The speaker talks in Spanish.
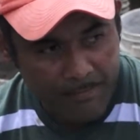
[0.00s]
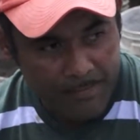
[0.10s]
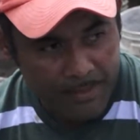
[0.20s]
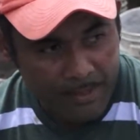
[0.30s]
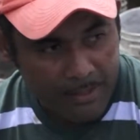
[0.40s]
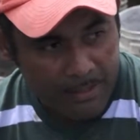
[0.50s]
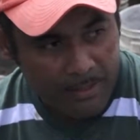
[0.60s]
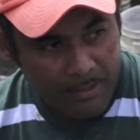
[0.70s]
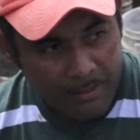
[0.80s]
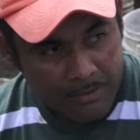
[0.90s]
Ya para que
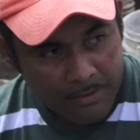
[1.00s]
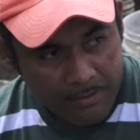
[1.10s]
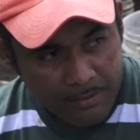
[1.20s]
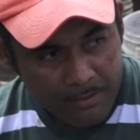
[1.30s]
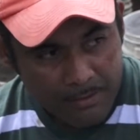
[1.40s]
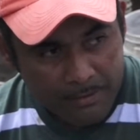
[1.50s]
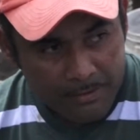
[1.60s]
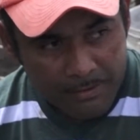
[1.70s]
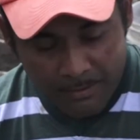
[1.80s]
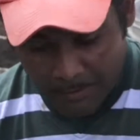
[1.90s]
esté donde una tan bonita?